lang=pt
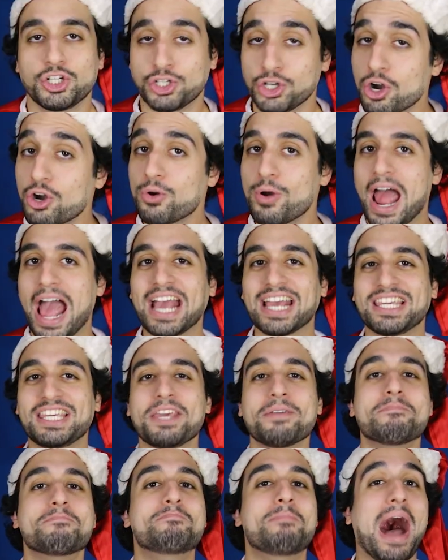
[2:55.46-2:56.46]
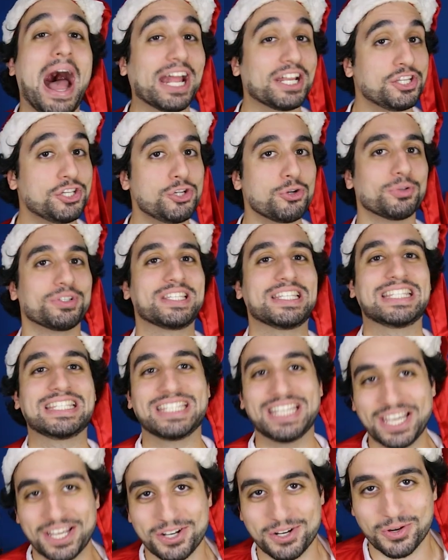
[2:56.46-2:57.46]
Shrek Bate o
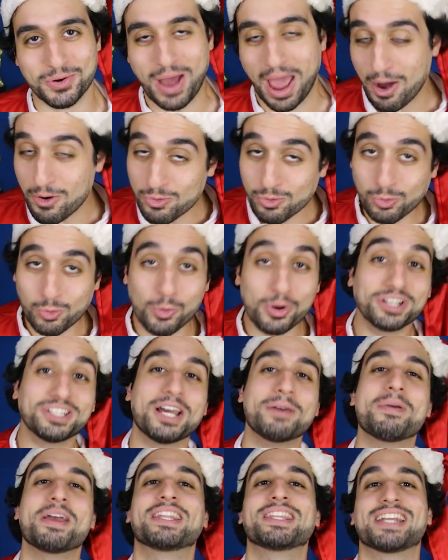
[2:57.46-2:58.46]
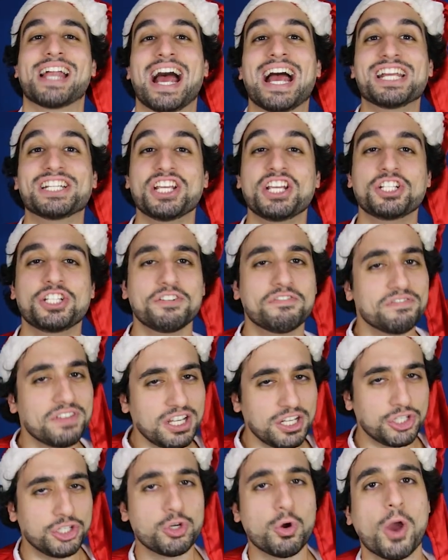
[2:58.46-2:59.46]
Sino é um curta-metragem de
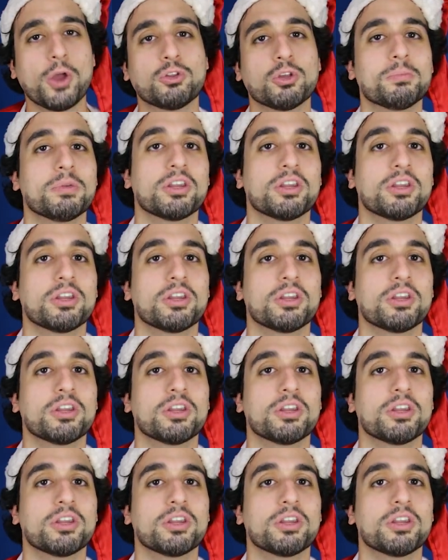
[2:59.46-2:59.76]
28